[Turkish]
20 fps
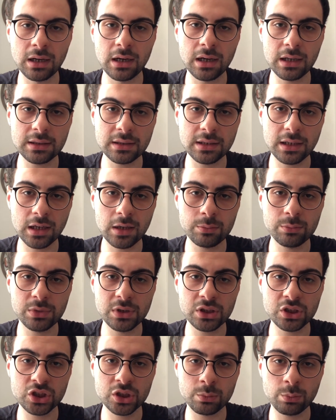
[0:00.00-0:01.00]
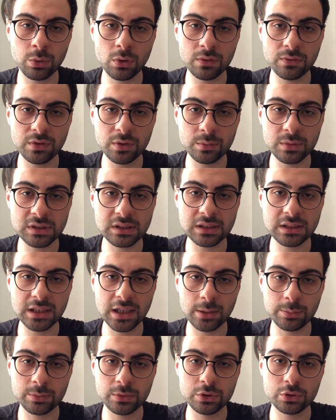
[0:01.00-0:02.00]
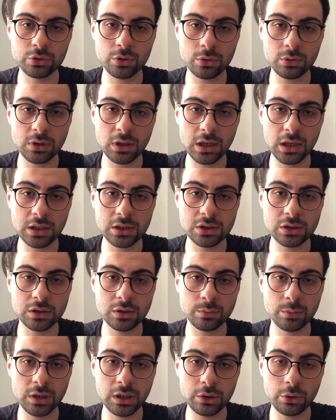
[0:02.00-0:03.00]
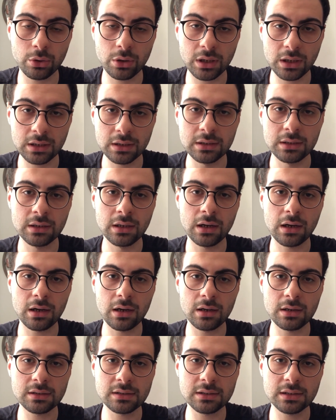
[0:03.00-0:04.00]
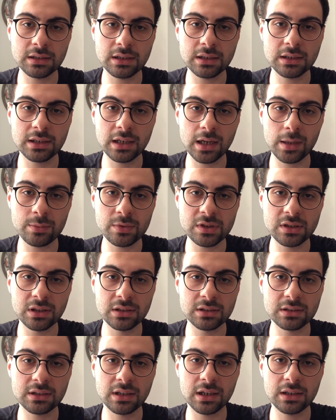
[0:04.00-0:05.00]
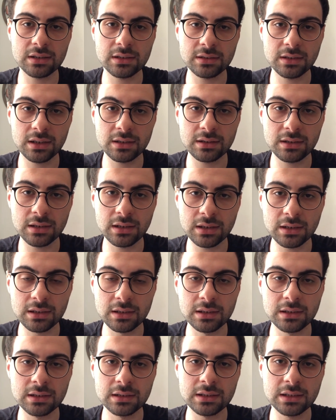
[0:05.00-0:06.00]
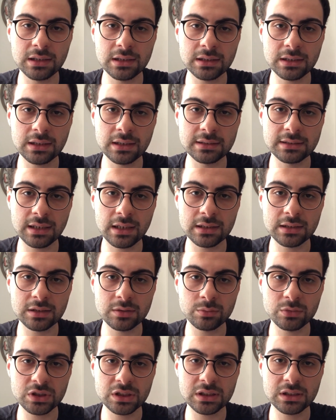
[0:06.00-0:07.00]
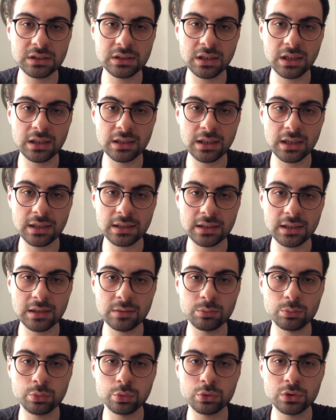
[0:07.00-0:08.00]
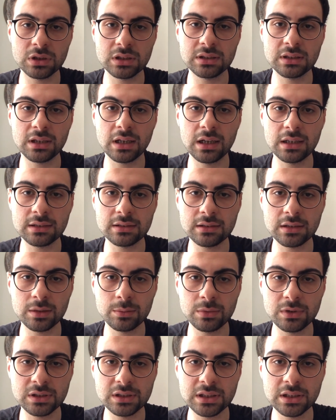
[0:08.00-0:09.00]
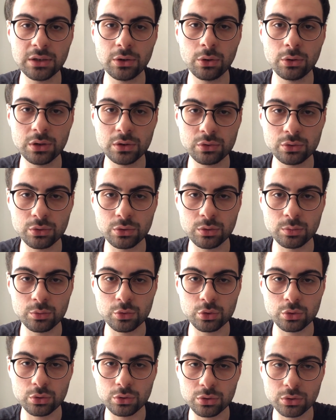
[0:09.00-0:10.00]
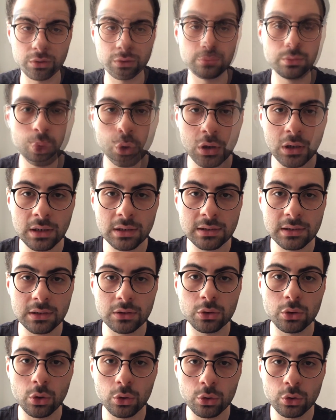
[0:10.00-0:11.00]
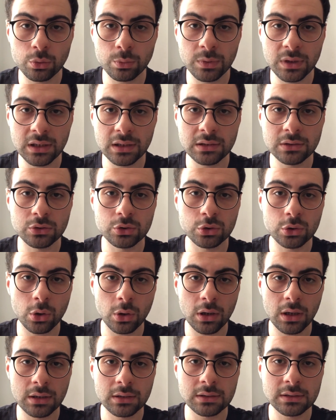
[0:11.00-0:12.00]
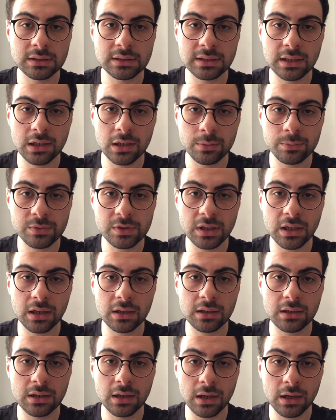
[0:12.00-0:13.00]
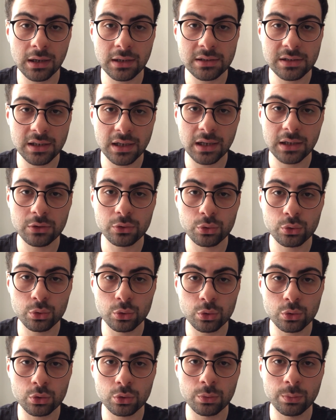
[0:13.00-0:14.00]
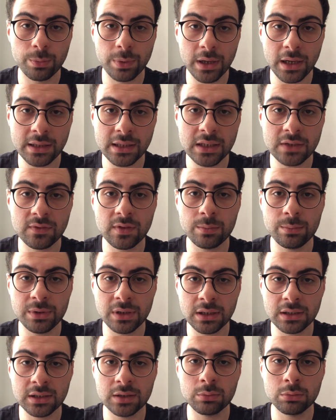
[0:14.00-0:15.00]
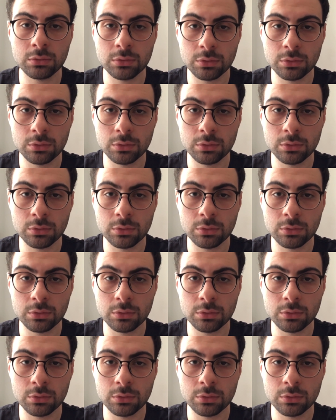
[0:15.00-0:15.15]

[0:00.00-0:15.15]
Hatta bir Japon firmasının yaptığı son araştırmaya göre ağızdaki kremsi tadı taklit ettiği yağı azaltılmış gıdalarda bu tadı arttırabileceği öne sürülmüştür. Bu arada kokumi, soğan, sarımsak, karaciğer, süt, peynir ve birada